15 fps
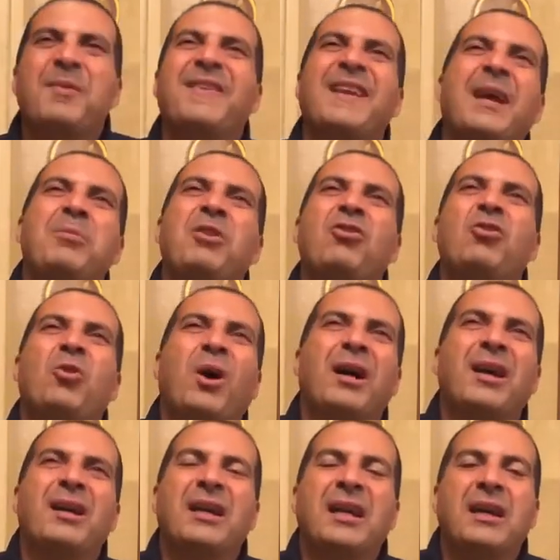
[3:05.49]
ما استجبتش
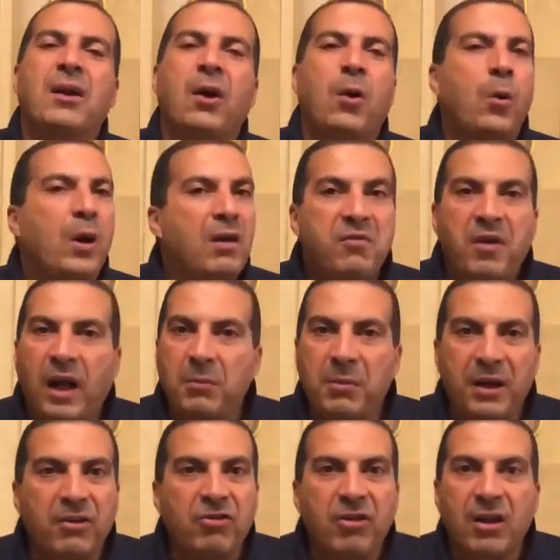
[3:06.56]
دعائي ليه هو يفعل
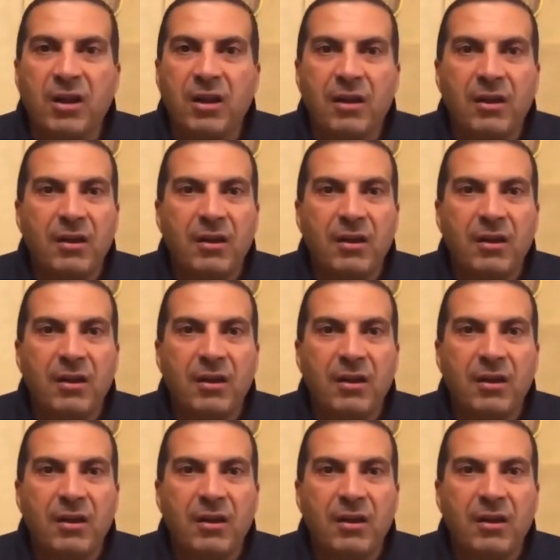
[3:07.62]
ما يشاء